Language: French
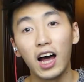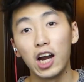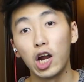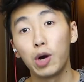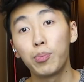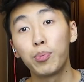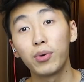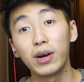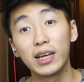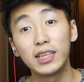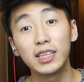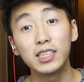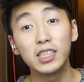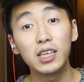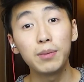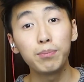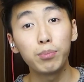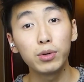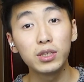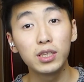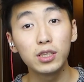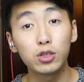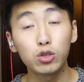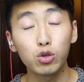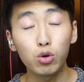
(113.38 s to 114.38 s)
Alors pour la dixième
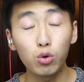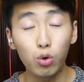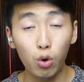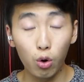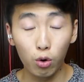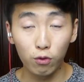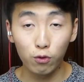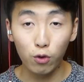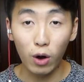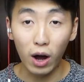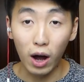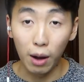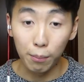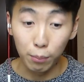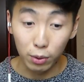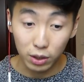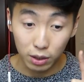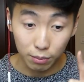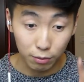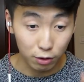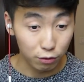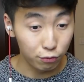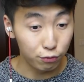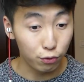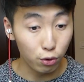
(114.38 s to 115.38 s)
position, on voit un
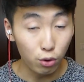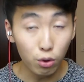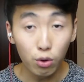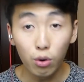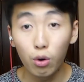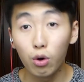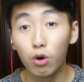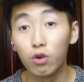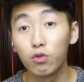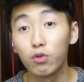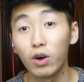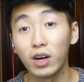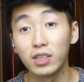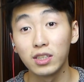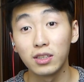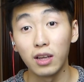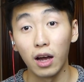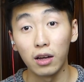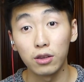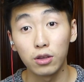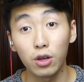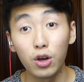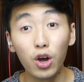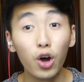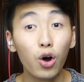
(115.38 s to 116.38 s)
Pokémon Feu, on voit un
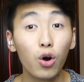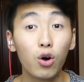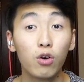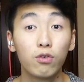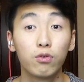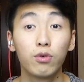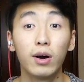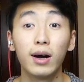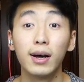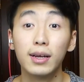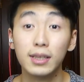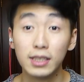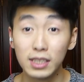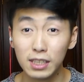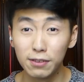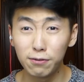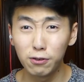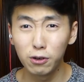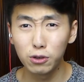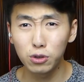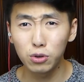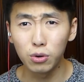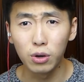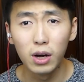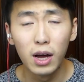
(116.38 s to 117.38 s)
starter, on voit
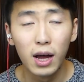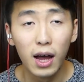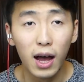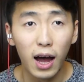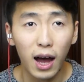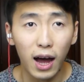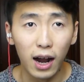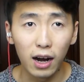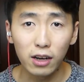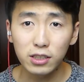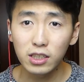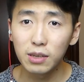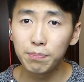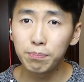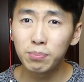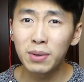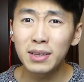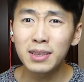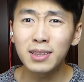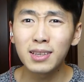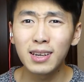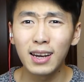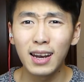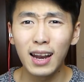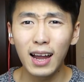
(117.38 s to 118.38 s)
Typhlosion. Alors c'est
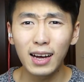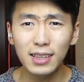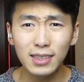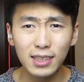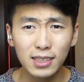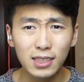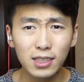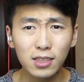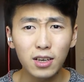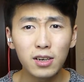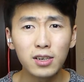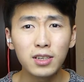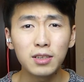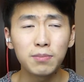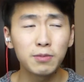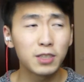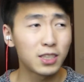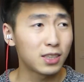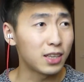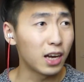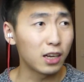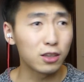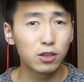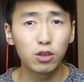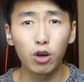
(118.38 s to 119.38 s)
peut-être l'un des seuls
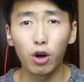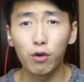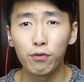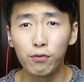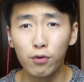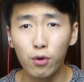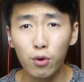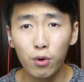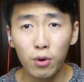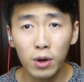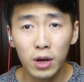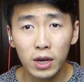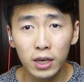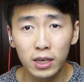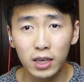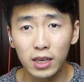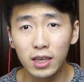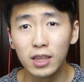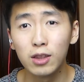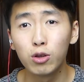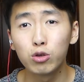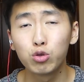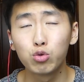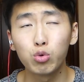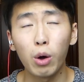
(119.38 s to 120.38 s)
starters Feu qui
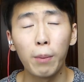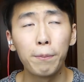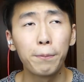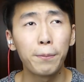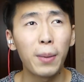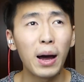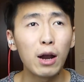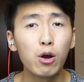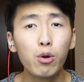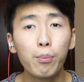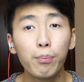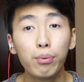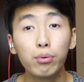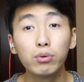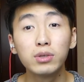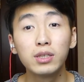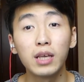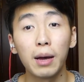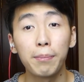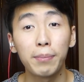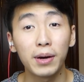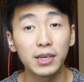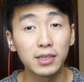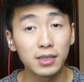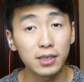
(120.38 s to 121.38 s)
ne soit pas le plus
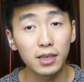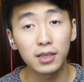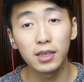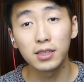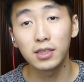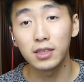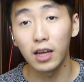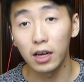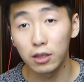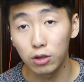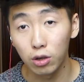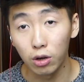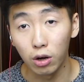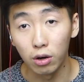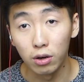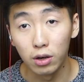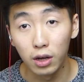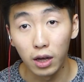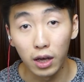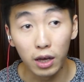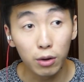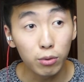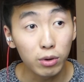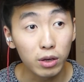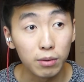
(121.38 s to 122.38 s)
apprécié des starters.
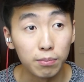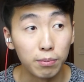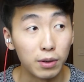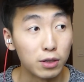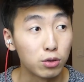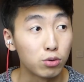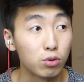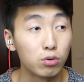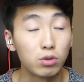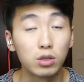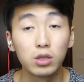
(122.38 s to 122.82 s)
Et eh oui, parce que